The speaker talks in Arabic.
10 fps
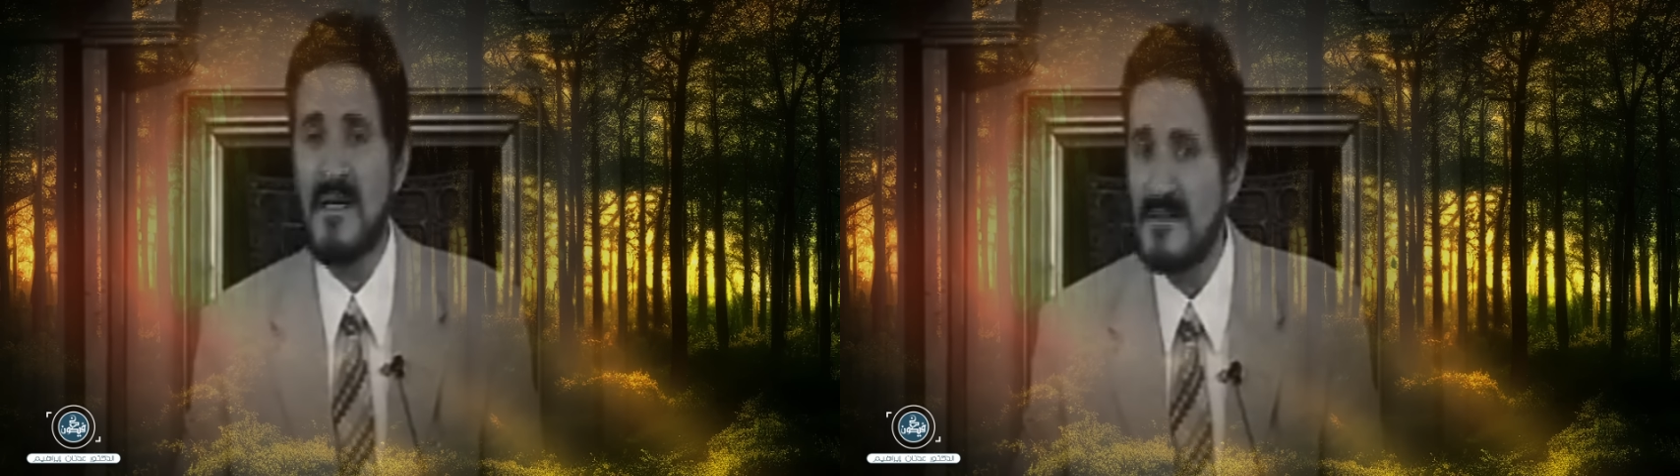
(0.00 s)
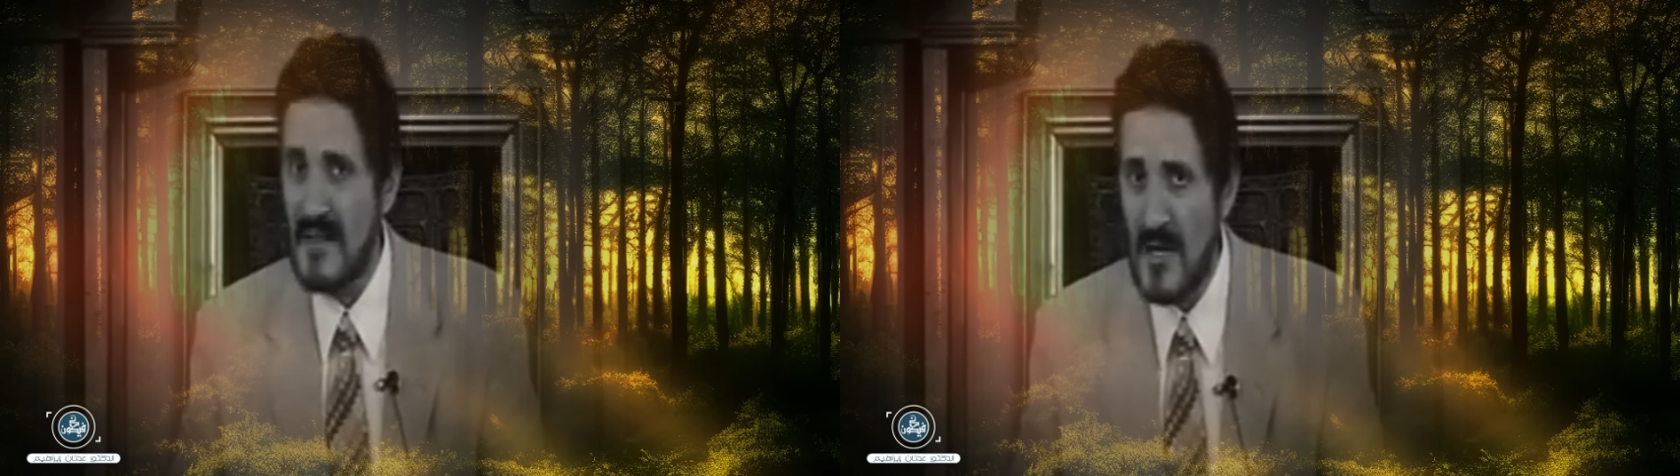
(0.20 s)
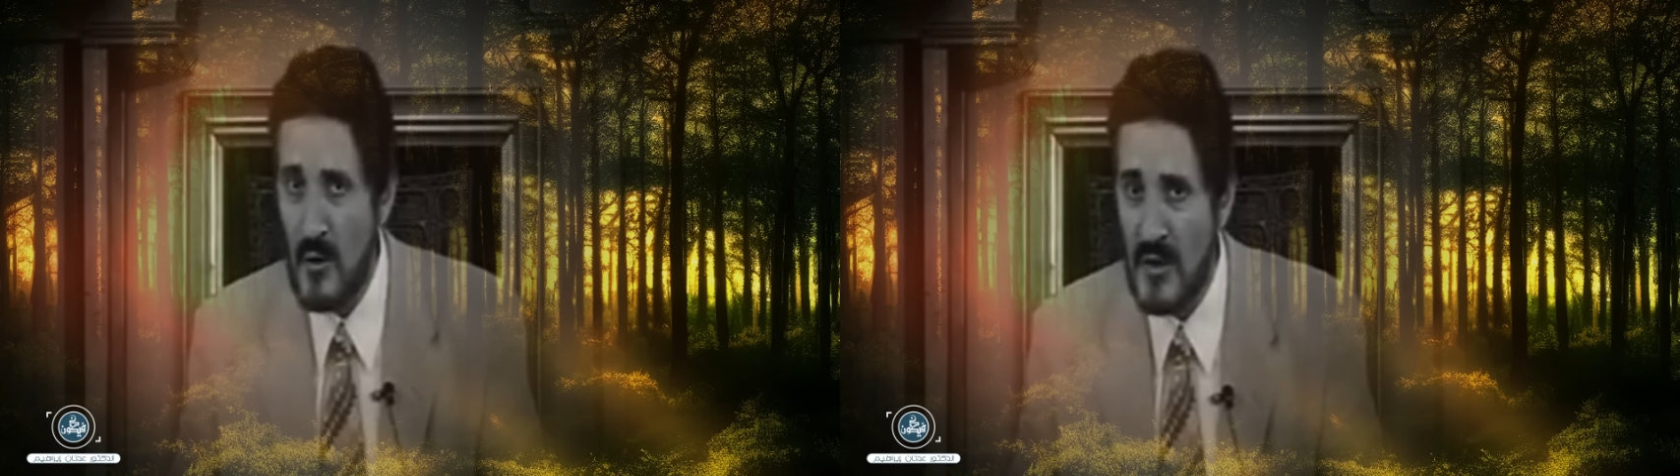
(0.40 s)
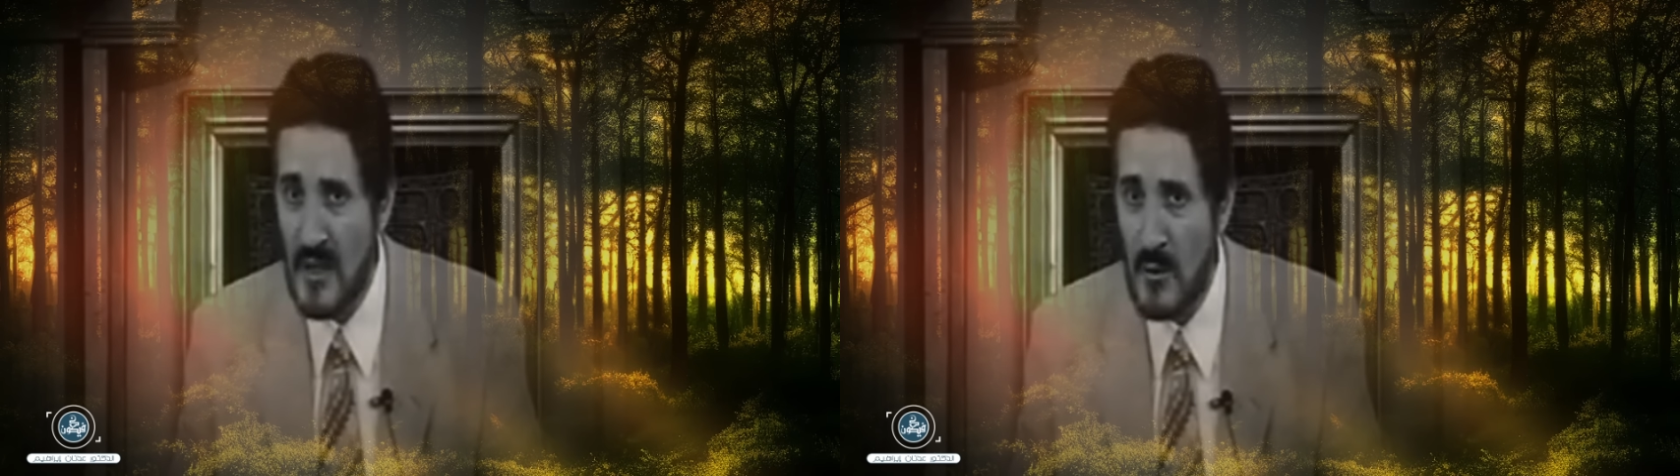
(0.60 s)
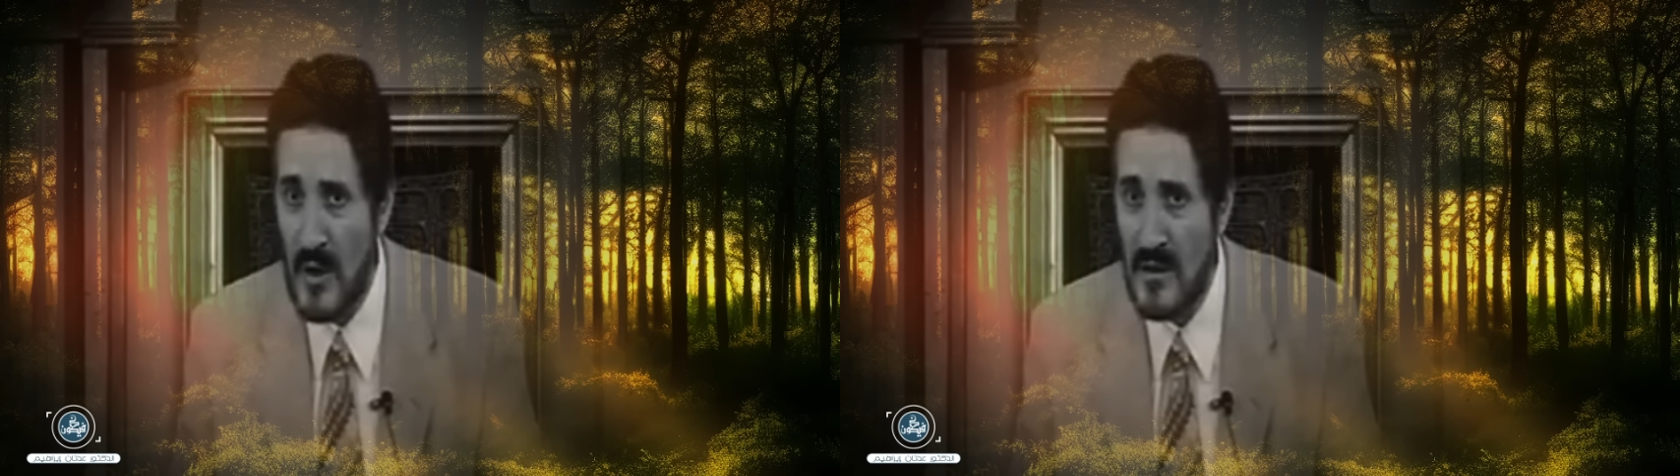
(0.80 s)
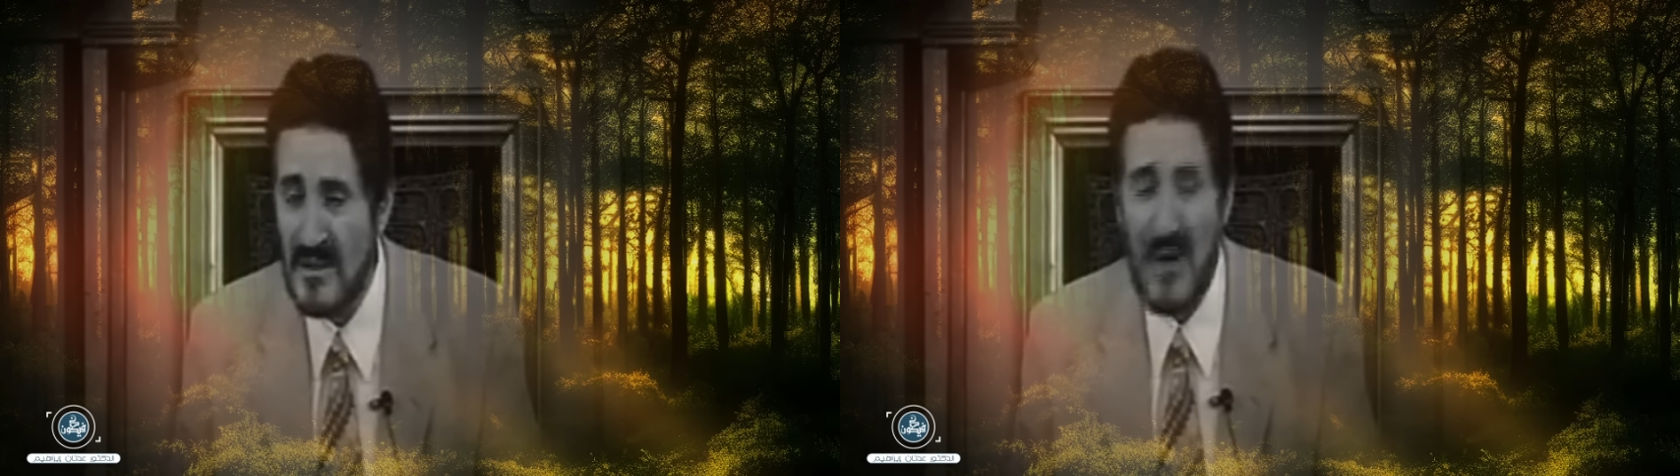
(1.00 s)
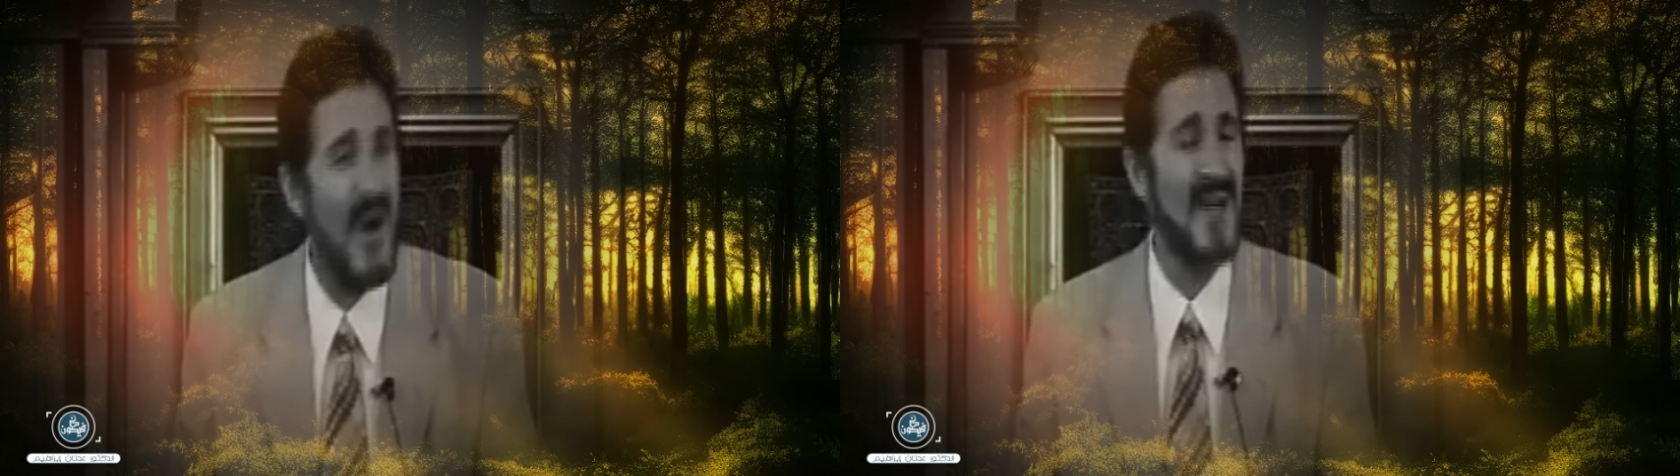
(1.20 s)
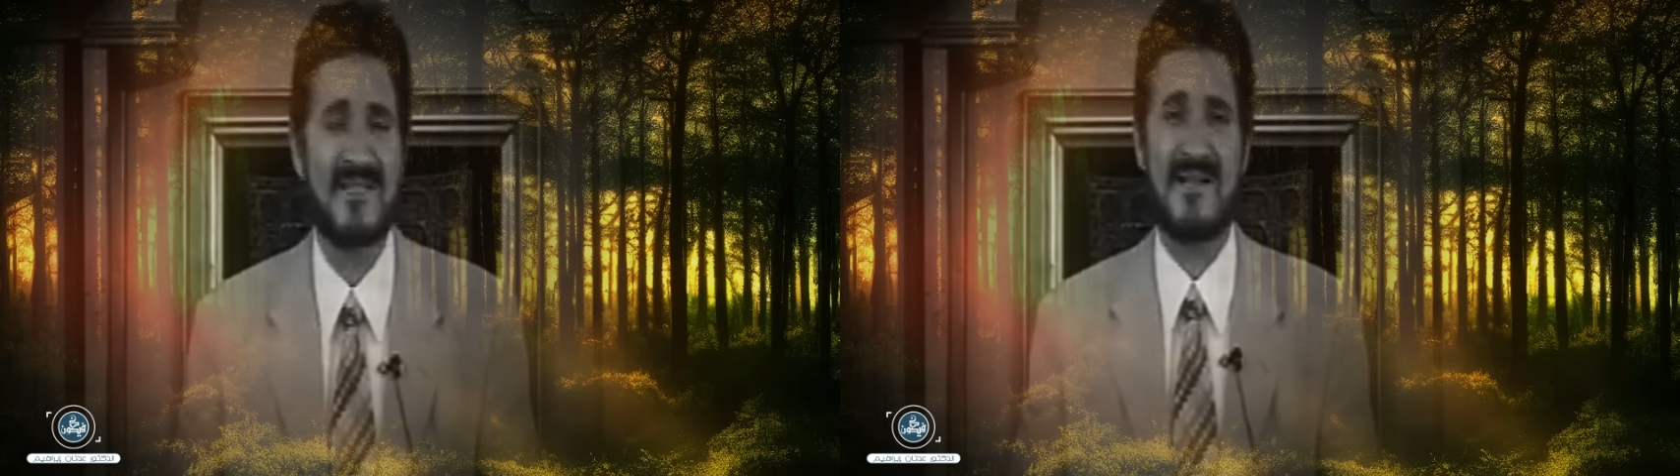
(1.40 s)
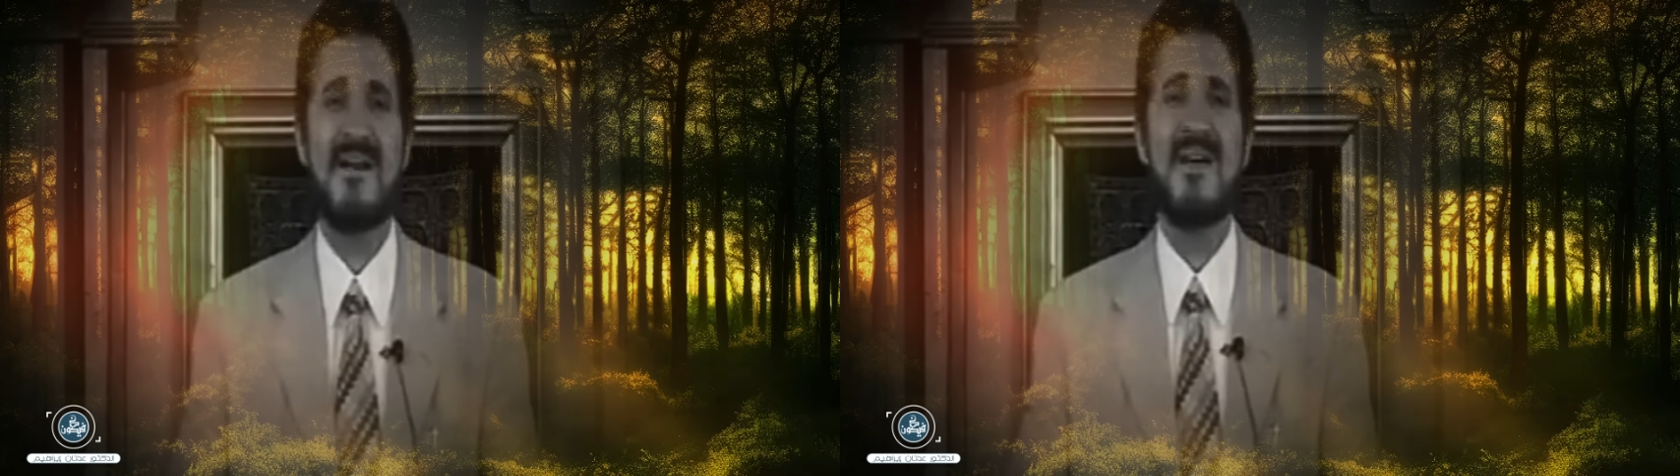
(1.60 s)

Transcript: عندنا أيها الإخوة تواتر